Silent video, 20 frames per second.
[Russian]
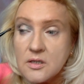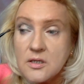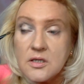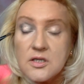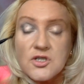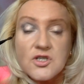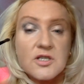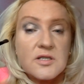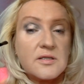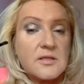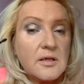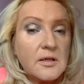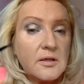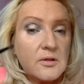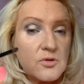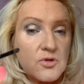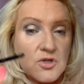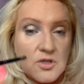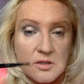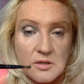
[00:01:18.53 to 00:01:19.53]

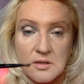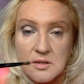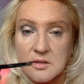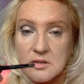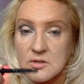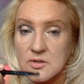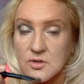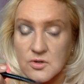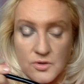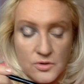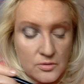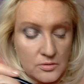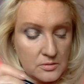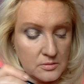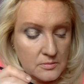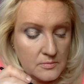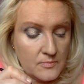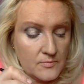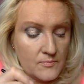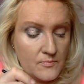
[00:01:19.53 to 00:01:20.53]
исчезают, считается,
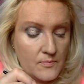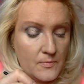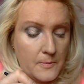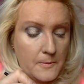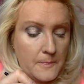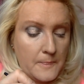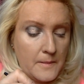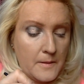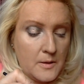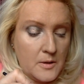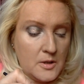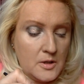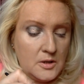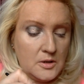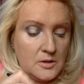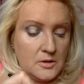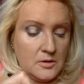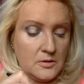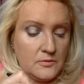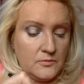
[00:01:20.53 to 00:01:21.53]
что.
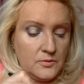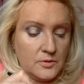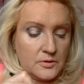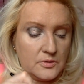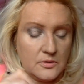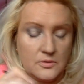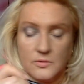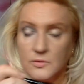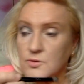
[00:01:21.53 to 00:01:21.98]
Вот.